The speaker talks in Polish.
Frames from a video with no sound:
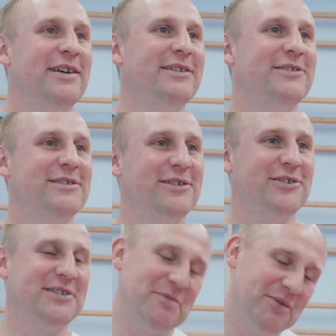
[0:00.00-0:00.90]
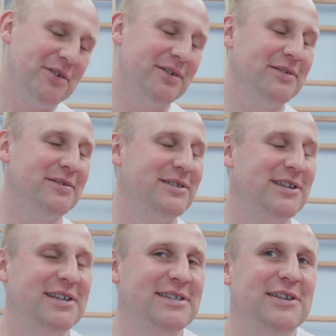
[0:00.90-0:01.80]
y, czy coś tam, no
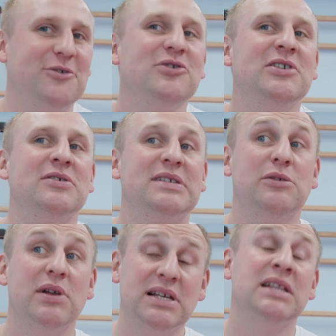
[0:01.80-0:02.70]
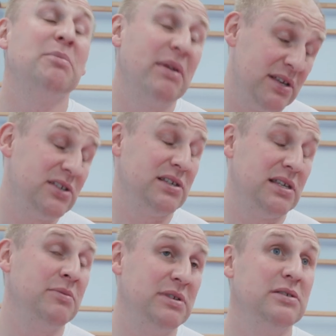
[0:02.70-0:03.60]
często, różne są sytuacje, a naprawdę
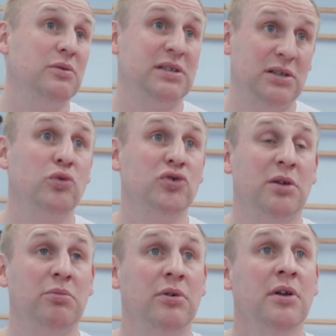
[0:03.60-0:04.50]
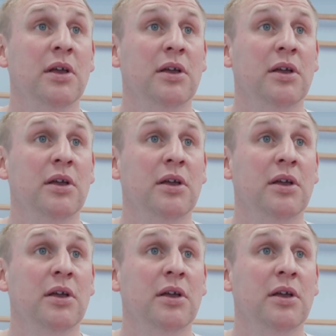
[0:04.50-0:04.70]
czasami są sytuacje różne, bo